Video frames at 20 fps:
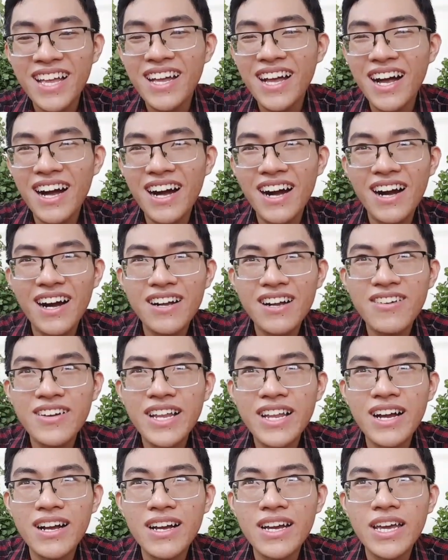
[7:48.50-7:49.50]
à, có nghĩa
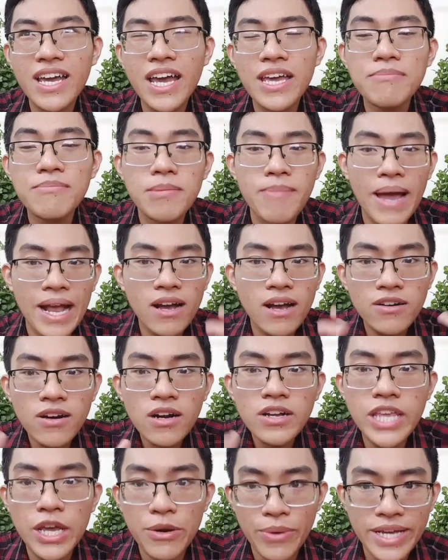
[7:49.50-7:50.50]
là khi mà bạn có
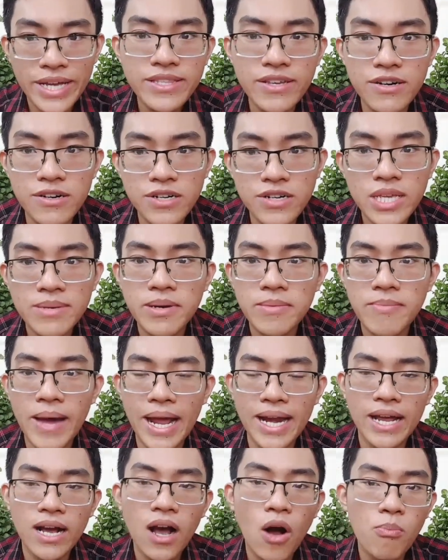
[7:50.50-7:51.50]
rất nhiều ý tưởng nhưng mà
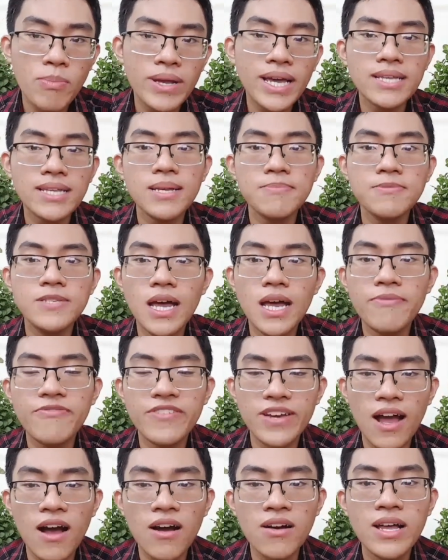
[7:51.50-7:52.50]
bạn lại không biết cách sắp xếp với
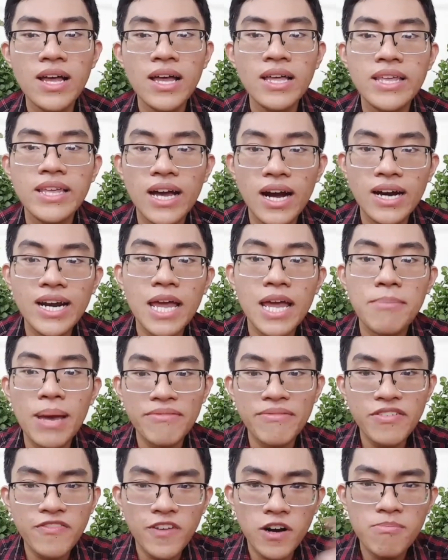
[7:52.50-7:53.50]
nó thì ở đây bạn
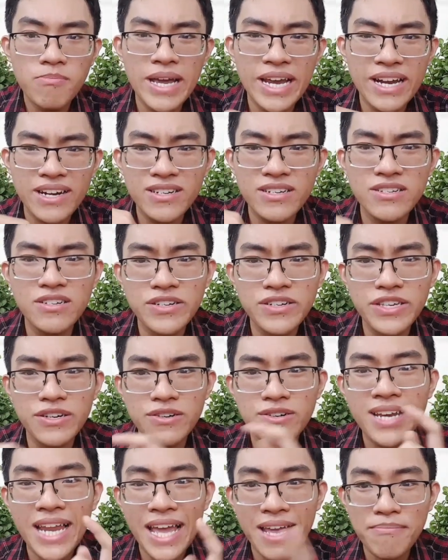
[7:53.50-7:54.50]
phải phân biệt được
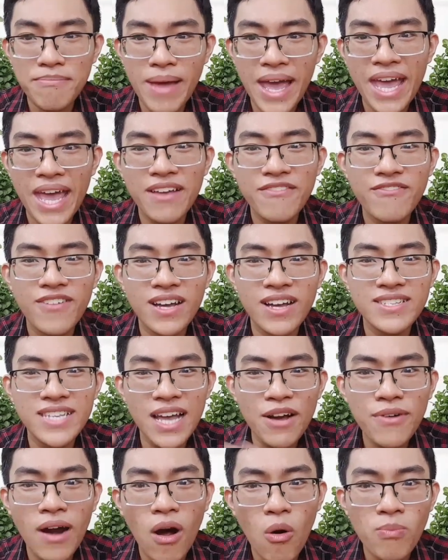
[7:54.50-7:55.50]
giữa lan man và
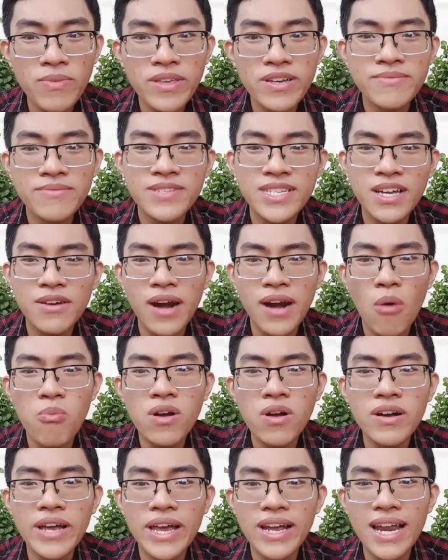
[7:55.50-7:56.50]
sáo rỗng nha sáo rỗng
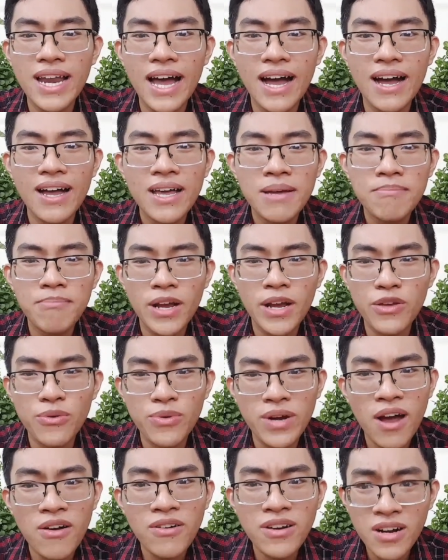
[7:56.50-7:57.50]
có nghĩa là mặc dù
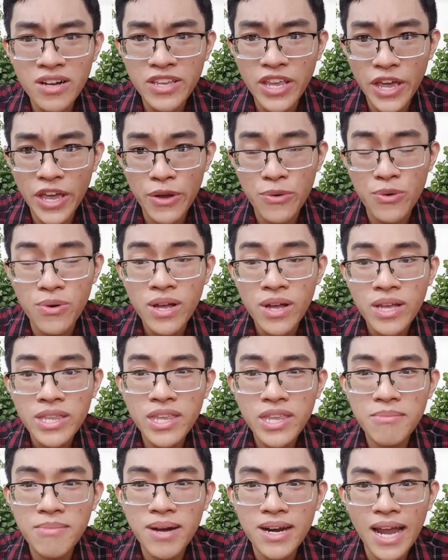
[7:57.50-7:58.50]
nó rất nhiều
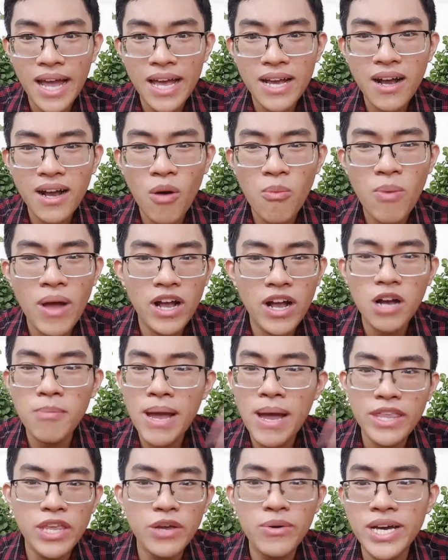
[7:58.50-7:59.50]
nhưng mà lại không hề có
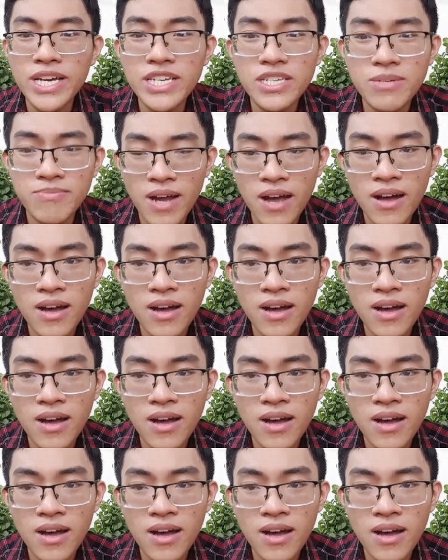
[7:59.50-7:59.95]
bao nhiêu ý trong đó